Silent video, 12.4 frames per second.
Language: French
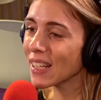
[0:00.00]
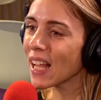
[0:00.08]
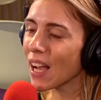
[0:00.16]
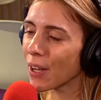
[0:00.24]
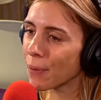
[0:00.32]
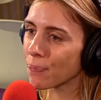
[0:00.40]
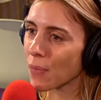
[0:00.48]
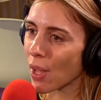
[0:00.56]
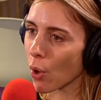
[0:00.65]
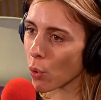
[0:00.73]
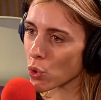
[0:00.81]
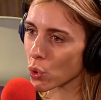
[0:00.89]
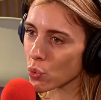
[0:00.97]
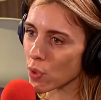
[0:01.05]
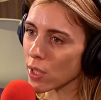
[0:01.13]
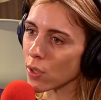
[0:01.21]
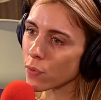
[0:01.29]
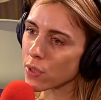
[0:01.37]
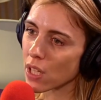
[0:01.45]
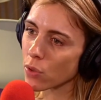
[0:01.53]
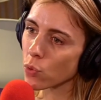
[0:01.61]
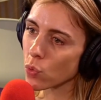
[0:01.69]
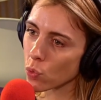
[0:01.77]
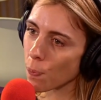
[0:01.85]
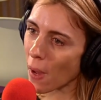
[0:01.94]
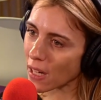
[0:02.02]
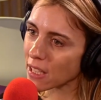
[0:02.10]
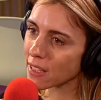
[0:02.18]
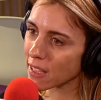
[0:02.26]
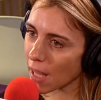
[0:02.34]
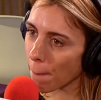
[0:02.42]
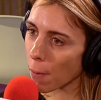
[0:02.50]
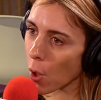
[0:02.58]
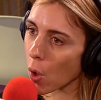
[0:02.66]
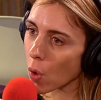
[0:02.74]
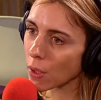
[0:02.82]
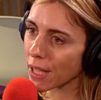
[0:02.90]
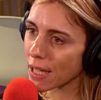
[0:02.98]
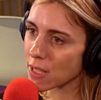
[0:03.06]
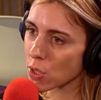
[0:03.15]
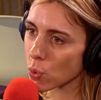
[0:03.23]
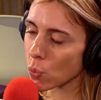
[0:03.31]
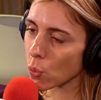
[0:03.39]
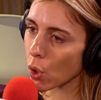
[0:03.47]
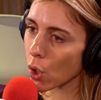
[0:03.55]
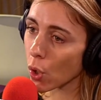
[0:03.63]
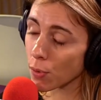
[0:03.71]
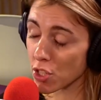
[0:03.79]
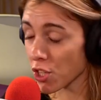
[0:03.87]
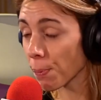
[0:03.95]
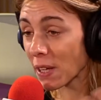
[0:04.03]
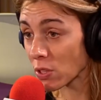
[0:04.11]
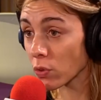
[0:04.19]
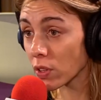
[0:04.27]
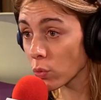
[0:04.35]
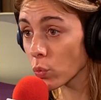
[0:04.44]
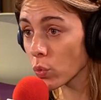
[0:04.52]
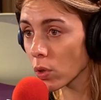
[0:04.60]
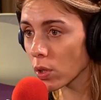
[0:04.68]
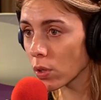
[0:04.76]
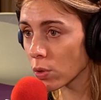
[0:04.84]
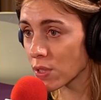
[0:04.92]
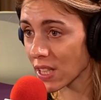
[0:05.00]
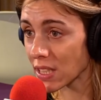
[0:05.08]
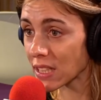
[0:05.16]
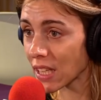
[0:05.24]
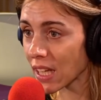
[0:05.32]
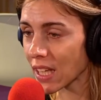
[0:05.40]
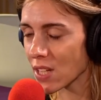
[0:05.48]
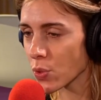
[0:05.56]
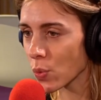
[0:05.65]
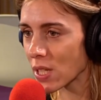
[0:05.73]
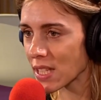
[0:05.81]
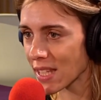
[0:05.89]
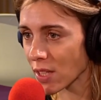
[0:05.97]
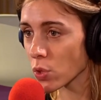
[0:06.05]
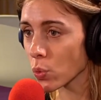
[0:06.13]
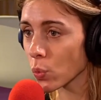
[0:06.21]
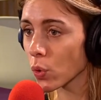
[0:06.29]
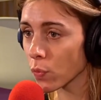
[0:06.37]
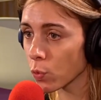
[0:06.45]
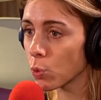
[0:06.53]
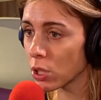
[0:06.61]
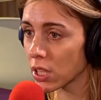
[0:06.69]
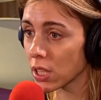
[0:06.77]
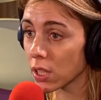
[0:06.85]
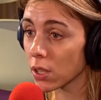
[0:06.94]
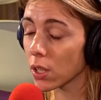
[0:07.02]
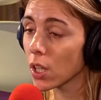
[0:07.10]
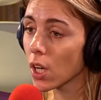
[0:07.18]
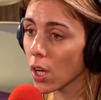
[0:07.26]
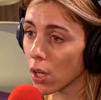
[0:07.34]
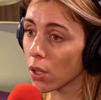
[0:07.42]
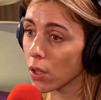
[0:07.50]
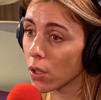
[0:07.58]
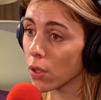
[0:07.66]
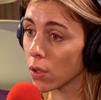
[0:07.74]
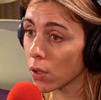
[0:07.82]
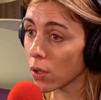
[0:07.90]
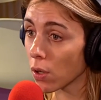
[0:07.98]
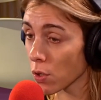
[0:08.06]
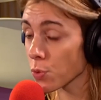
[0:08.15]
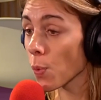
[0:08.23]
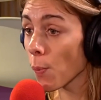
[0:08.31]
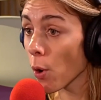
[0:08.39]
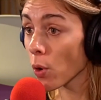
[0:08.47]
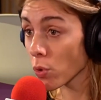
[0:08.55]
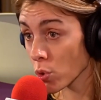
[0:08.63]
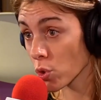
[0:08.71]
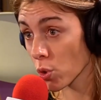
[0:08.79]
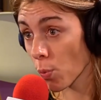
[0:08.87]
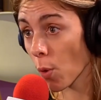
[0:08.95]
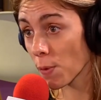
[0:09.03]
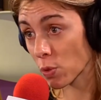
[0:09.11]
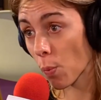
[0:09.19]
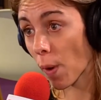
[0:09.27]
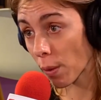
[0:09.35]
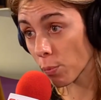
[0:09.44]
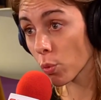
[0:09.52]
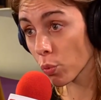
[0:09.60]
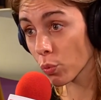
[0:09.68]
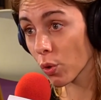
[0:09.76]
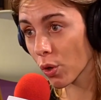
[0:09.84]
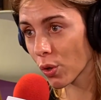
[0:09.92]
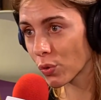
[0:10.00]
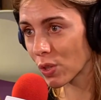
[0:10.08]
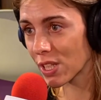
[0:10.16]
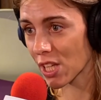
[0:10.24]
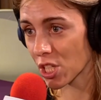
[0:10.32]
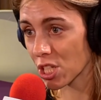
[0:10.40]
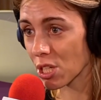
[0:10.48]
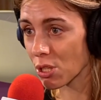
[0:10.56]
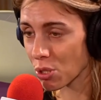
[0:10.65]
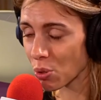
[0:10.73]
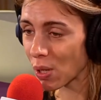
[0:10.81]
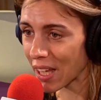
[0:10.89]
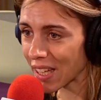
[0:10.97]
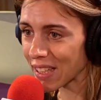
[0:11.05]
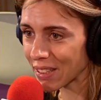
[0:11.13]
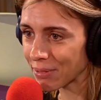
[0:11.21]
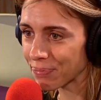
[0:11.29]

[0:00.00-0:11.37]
alors aujourd'hui, vous allez nous, parler d'Enerplan. Quels sont déjà présentez-nous le syndicat. Quelles sont les actions que vous menez en ce moment justement parce qu'on parle beaucoup de l'énergie solaire.